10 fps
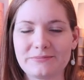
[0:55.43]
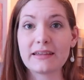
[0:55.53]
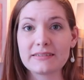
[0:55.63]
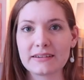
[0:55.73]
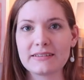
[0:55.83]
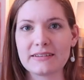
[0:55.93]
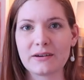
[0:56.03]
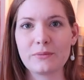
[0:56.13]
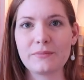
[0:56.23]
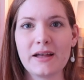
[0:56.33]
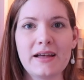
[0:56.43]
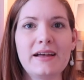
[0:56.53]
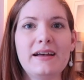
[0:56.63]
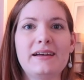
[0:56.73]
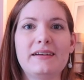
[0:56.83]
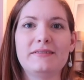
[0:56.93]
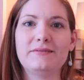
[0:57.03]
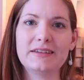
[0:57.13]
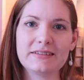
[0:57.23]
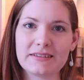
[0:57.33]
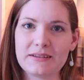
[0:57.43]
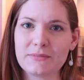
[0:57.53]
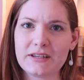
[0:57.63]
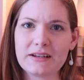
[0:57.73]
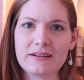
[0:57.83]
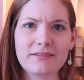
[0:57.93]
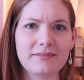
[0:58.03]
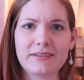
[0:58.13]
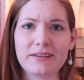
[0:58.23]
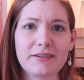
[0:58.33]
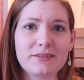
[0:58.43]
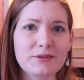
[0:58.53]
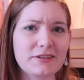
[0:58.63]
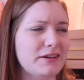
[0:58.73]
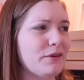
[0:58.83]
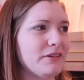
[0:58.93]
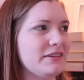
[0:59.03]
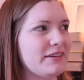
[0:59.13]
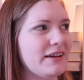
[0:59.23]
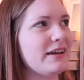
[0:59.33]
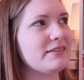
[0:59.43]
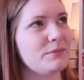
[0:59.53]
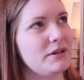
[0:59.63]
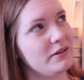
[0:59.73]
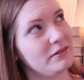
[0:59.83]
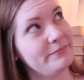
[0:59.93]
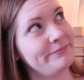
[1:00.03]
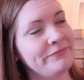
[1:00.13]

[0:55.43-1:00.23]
Es dreht sich darum, wie es im Titel, ich weiß noch nicht genau, wie das dann heißt am Ende,